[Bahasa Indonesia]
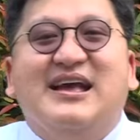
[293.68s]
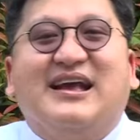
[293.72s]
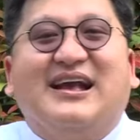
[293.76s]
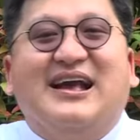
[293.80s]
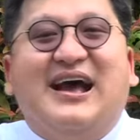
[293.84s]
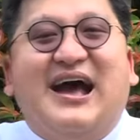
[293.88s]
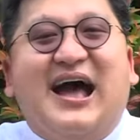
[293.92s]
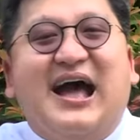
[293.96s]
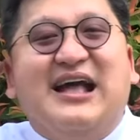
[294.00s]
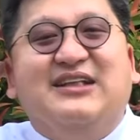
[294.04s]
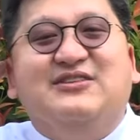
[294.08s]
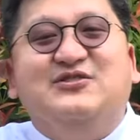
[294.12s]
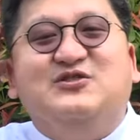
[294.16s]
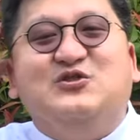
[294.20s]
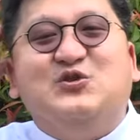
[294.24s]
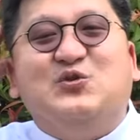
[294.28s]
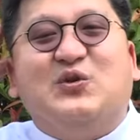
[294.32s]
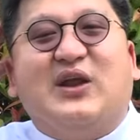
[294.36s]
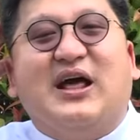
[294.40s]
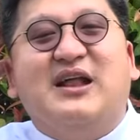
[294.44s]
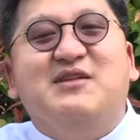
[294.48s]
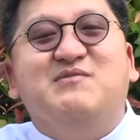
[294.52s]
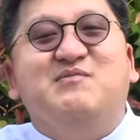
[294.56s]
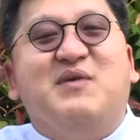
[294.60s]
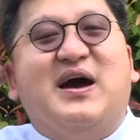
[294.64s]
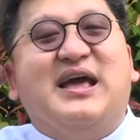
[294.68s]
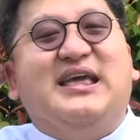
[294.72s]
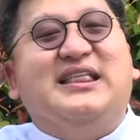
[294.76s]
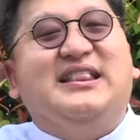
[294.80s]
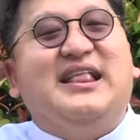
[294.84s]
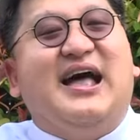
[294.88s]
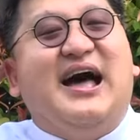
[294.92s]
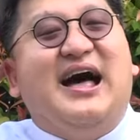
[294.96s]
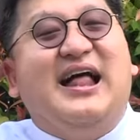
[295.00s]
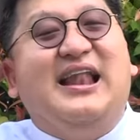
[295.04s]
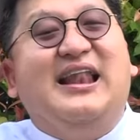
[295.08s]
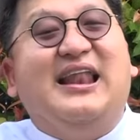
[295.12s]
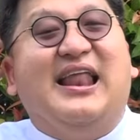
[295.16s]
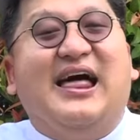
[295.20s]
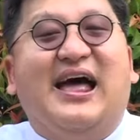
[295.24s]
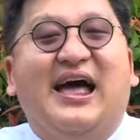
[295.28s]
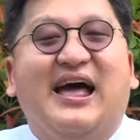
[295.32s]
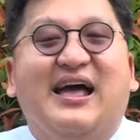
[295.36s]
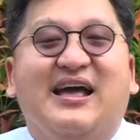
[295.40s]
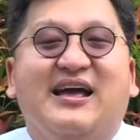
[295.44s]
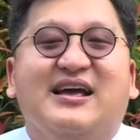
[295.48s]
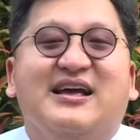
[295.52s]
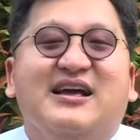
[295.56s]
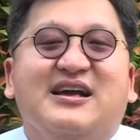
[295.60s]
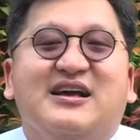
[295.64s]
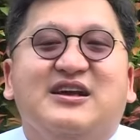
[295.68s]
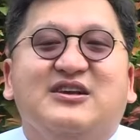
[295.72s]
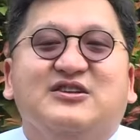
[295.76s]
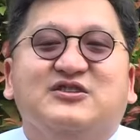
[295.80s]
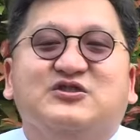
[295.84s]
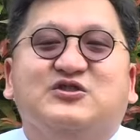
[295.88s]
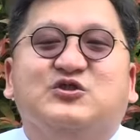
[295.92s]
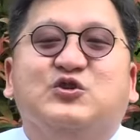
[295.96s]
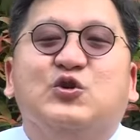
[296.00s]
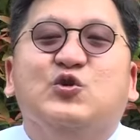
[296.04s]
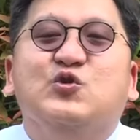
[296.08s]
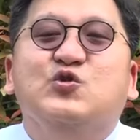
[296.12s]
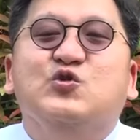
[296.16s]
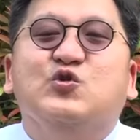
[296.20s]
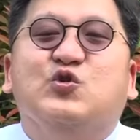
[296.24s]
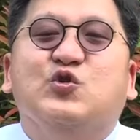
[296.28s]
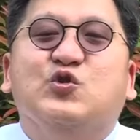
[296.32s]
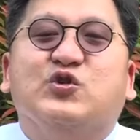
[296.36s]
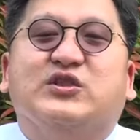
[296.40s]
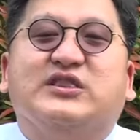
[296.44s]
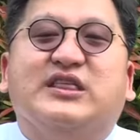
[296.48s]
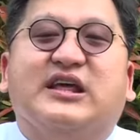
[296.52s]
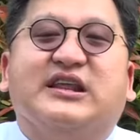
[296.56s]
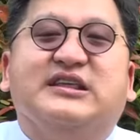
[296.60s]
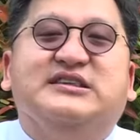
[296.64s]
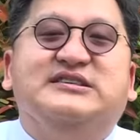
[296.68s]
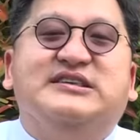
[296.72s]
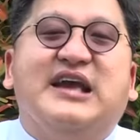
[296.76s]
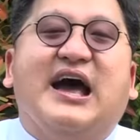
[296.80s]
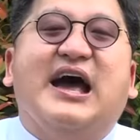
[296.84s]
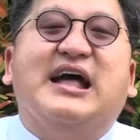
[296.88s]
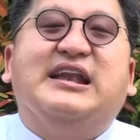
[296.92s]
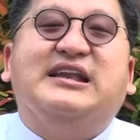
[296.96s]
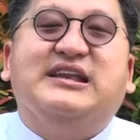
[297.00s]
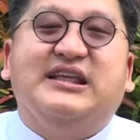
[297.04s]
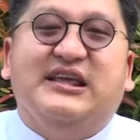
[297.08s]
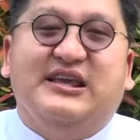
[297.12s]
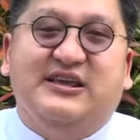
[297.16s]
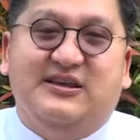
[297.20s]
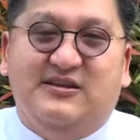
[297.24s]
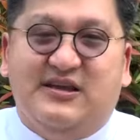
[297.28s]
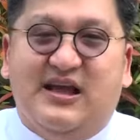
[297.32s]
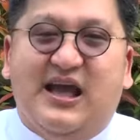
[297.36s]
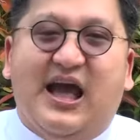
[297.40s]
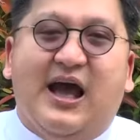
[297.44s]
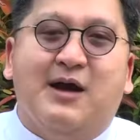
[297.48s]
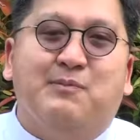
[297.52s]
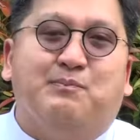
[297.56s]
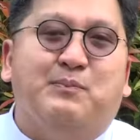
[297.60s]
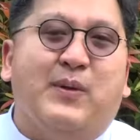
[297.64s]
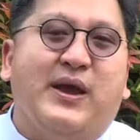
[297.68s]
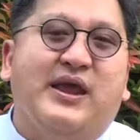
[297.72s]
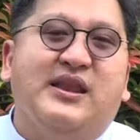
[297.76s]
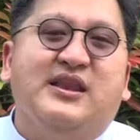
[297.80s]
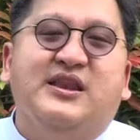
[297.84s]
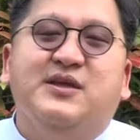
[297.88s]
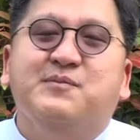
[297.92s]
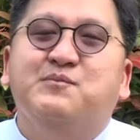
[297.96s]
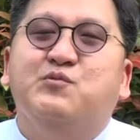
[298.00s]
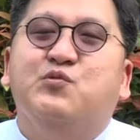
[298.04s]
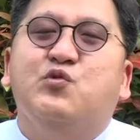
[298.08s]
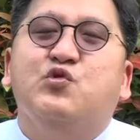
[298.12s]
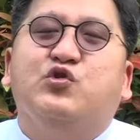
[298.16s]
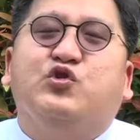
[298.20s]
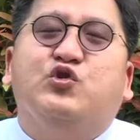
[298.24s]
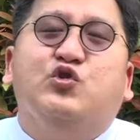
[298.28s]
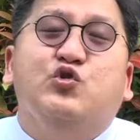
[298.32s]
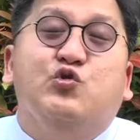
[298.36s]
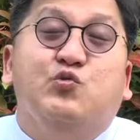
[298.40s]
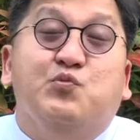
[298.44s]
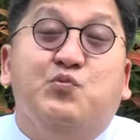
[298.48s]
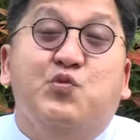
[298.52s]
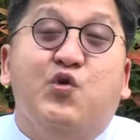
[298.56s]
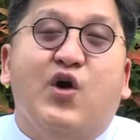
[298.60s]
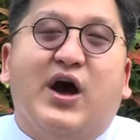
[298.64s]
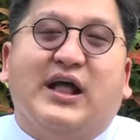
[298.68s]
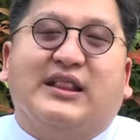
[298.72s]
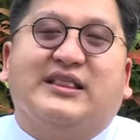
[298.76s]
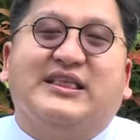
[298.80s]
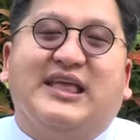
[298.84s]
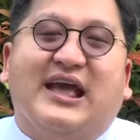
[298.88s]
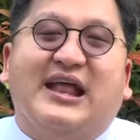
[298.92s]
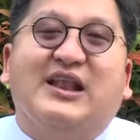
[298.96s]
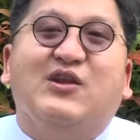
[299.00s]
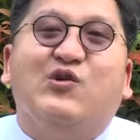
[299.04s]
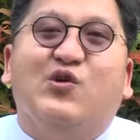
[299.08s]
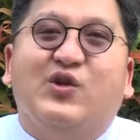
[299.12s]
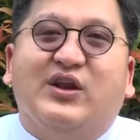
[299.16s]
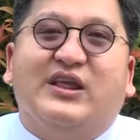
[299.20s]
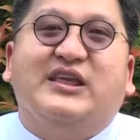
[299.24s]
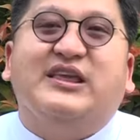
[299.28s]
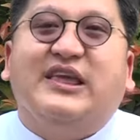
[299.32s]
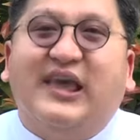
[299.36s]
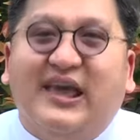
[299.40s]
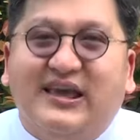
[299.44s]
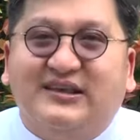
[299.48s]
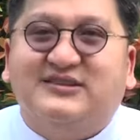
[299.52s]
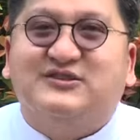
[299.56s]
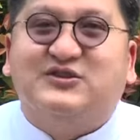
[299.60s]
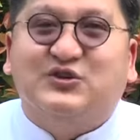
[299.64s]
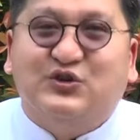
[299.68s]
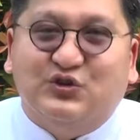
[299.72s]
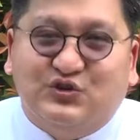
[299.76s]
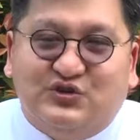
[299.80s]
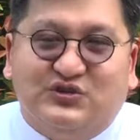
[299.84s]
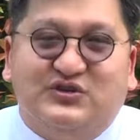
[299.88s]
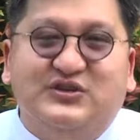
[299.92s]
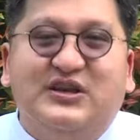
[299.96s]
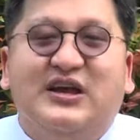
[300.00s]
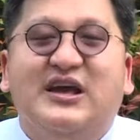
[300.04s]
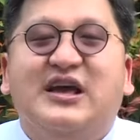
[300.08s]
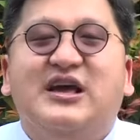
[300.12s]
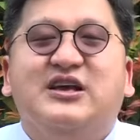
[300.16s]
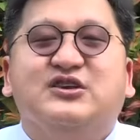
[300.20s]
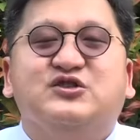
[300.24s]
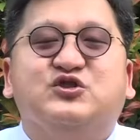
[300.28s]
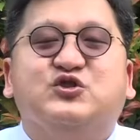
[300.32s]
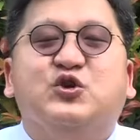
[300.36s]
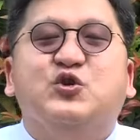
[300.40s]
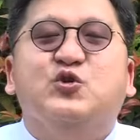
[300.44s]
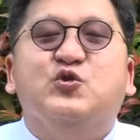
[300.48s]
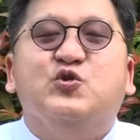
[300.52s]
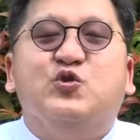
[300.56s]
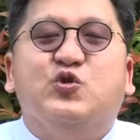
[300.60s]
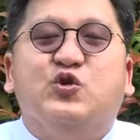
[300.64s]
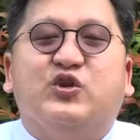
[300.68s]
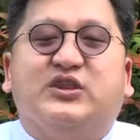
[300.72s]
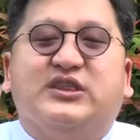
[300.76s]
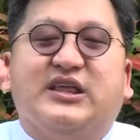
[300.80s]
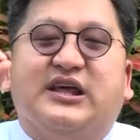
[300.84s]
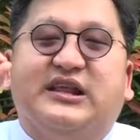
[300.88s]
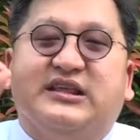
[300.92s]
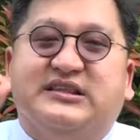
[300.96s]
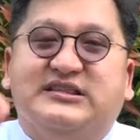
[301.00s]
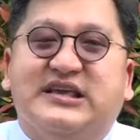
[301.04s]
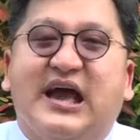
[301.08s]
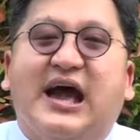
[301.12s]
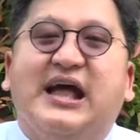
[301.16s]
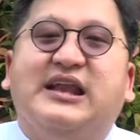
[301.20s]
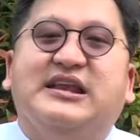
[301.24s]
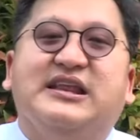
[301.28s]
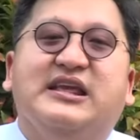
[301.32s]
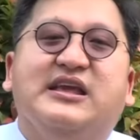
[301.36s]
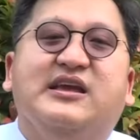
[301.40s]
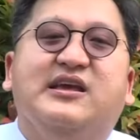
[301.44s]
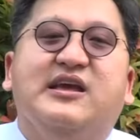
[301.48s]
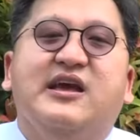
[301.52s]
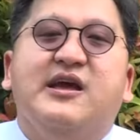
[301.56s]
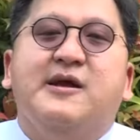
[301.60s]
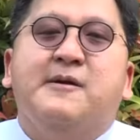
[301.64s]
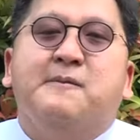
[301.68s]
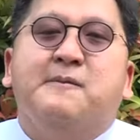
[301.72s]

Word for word: kehancuran bait Allah sungguh terjadi. Apa yang dibuatkan oleh Yesus sungguh terjadi